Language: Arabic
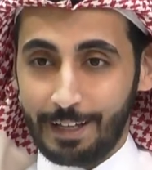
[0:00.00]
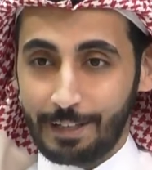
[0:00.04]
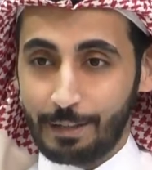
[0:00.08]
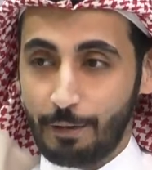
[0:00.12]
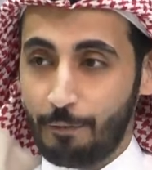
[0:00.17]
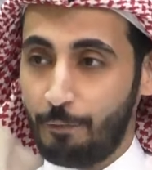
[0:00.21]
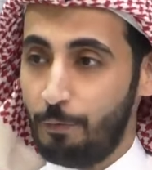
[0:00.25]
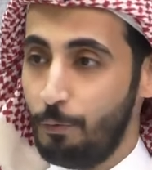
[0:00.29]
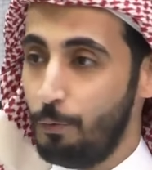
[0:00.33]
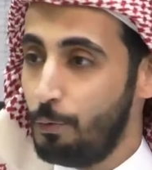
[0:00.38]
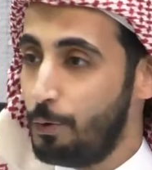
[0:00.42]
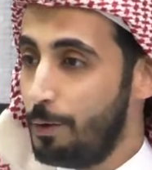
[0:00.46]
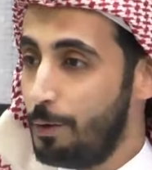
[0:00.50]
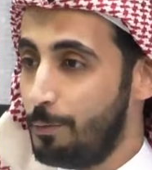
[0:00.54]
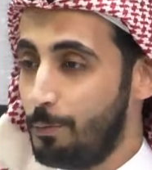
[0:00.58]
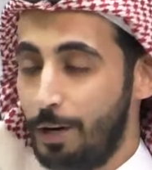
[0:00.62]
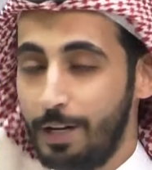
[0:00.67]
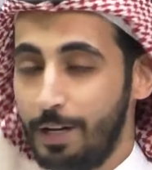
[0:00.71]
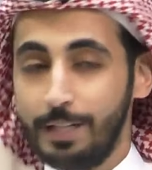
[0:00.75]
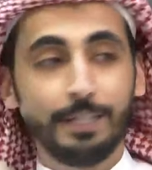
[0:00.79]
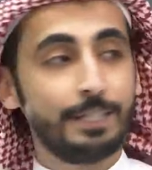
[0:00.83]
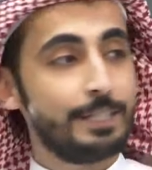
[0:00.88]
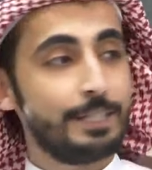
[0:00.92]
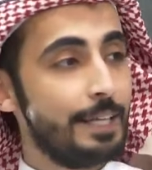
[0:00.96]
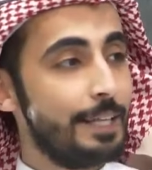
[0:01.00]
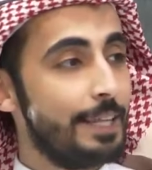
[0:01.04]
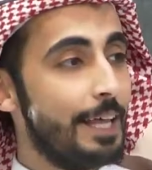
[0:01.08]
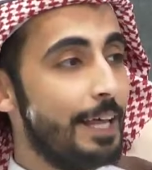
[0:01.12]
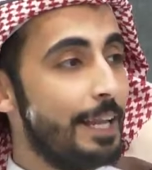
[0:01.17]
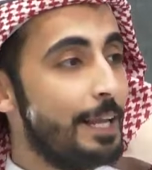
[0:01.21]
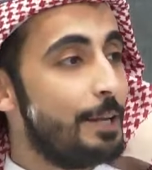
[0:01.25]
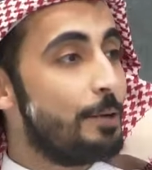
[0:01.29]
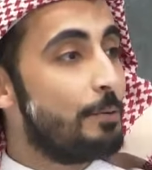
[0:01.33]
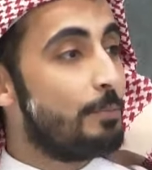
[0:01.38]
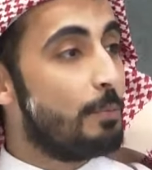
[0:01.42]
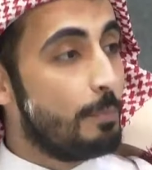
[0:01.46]
تفوق المهندس هذا
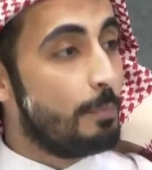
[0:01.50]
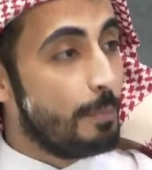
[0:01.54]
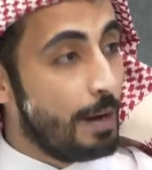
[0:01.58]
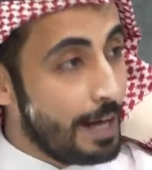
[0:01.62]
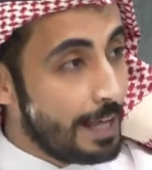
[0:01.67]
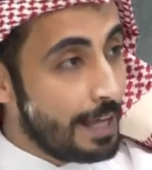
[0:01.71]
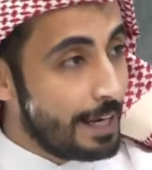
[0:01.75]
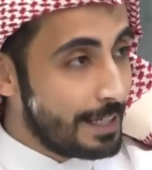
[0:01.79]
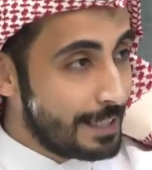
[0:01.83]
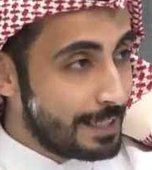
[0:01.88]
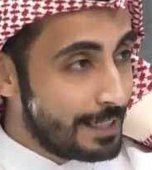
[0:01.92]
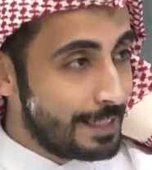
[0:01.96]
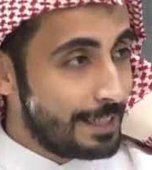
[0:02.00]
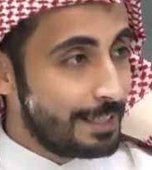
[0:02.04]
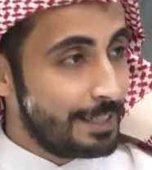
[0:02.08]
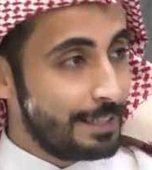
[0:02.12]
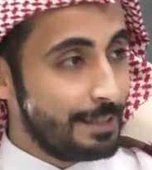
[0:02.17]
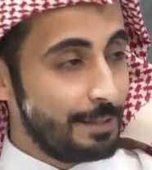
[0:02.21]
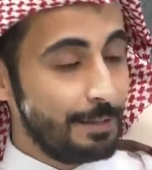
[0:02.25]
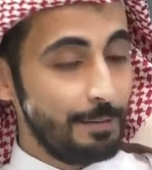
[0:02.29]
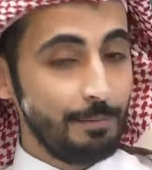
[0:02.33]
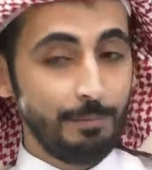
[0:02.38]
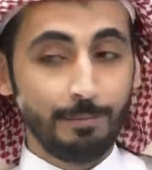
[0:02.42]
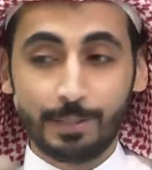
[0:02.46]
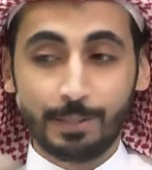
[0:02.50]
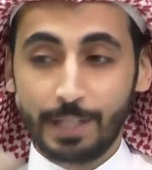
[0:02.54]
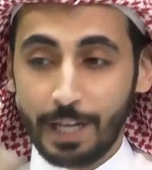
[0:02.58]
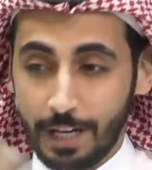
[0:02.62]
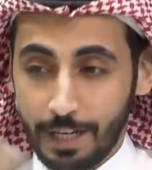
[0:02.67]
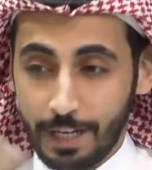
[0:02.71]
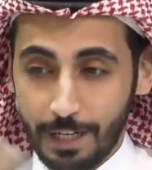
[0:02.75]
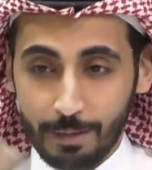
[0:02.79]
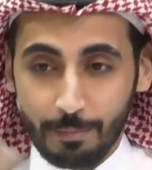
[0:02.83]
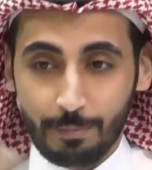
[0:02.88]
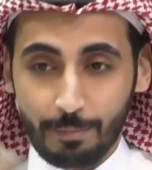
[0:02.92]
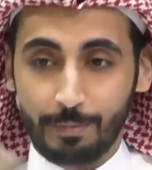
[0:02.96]
لأنه ممارس
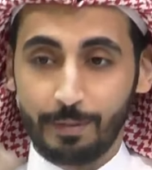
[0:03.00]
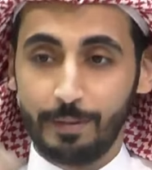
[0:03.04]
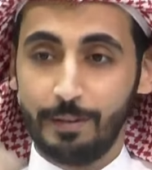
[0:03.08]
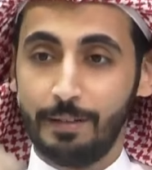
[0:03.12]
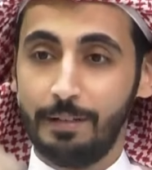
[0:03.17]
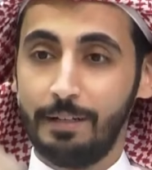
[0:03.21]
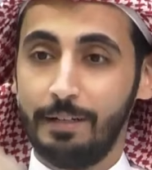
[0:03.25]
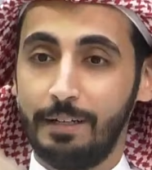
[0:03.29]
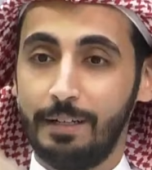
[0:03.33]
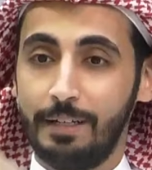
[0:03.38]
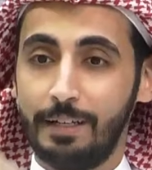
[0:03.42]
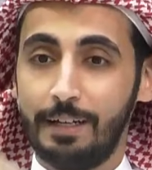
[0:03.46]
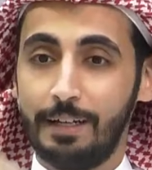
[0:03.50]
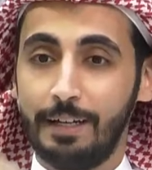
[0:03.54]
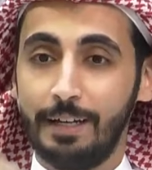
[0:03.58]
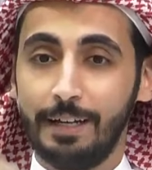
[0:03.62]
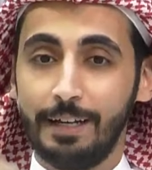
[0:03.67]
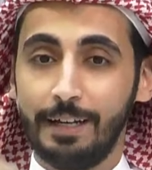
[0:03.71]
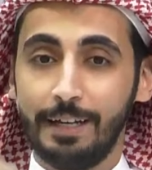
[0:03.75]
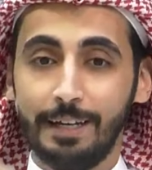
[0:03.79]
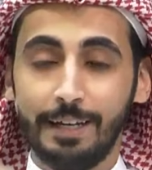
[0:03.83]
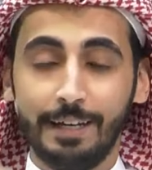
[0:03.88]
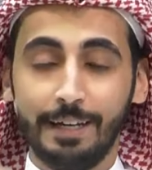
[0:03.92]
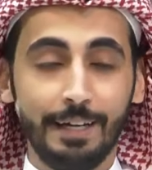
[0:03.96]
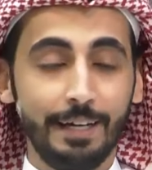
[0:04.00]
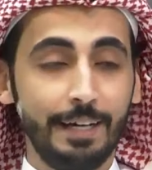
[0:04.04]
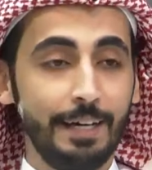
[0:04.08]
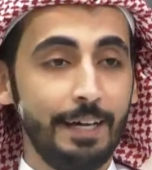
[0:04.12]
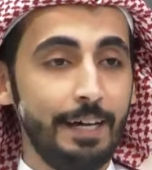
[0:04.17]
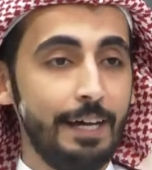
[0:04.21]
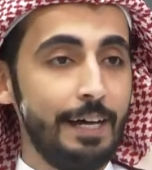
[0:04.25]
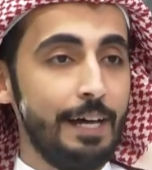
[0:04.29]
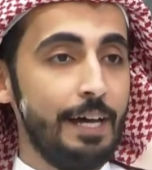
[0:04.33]
مجرب آه،